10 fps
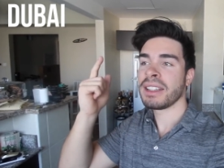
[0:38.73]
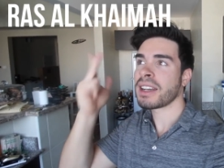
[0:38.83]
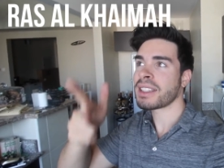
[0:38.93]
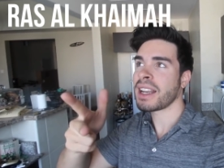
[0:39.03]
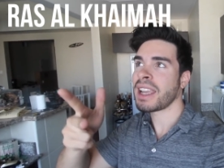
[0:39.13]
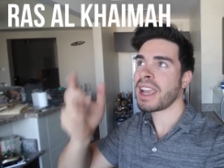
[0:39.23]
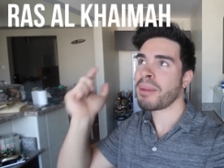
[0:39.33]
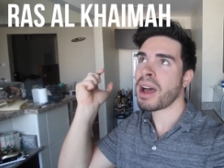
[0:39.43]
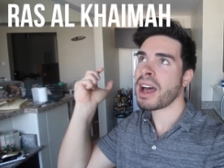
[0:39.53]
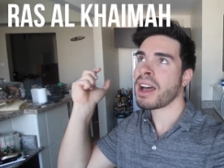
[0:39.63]
Ras Al
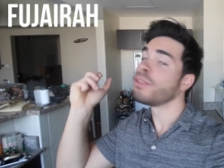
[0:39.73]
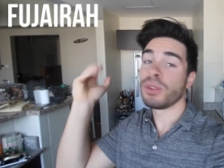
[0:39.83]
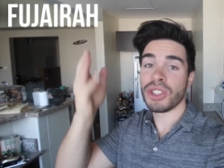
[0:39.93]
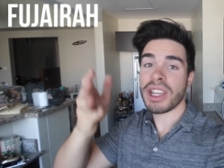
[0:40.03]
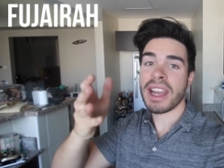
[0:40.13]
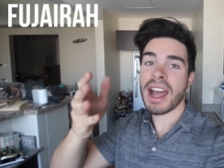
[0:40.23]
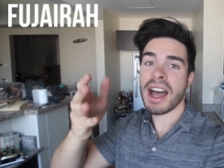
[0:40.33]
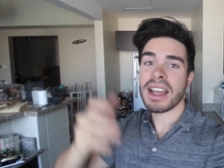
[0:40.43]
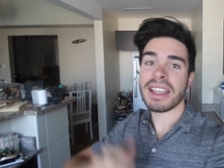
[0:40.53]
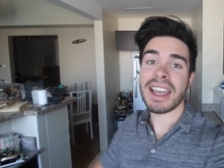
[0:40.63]
Khaimah, Fujairah